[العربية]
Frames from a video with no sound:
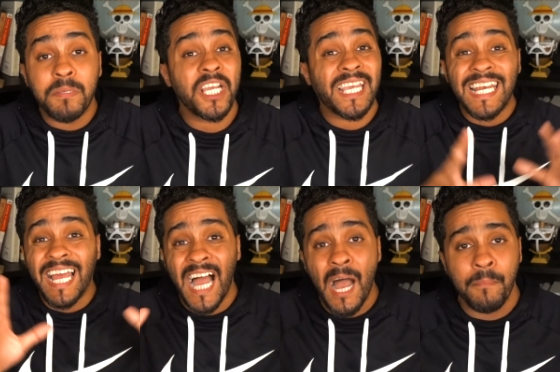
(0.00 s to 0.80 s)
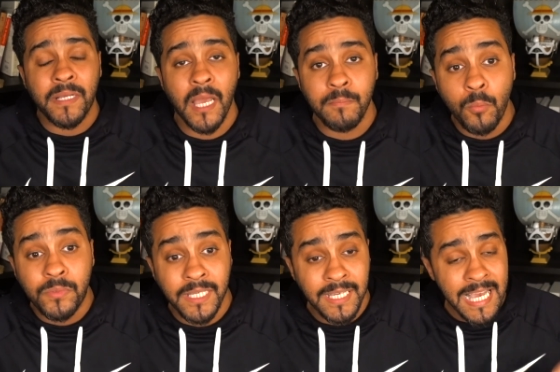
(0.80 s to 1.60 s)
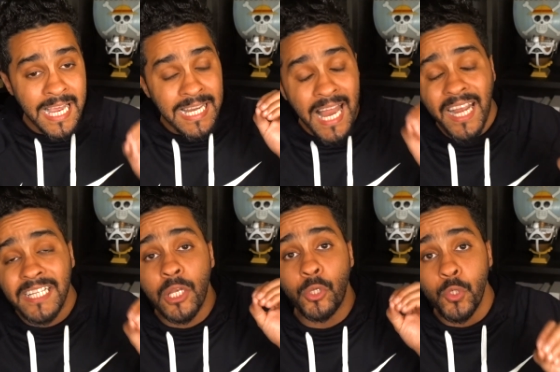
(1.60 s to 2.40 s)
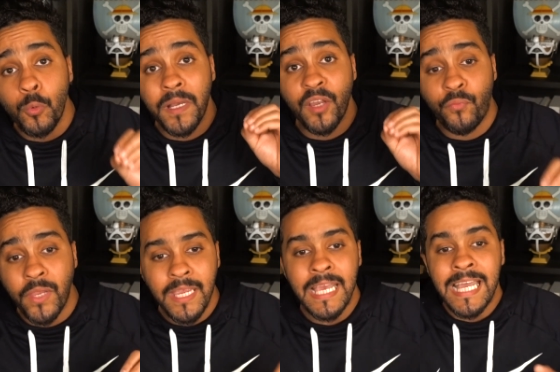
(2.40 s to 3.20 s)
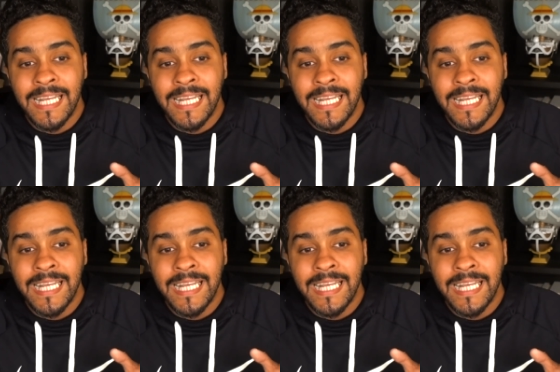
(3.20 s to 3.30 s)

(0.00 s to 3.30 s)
بشكل عام كان ممتع لكن العيوب اللي فيه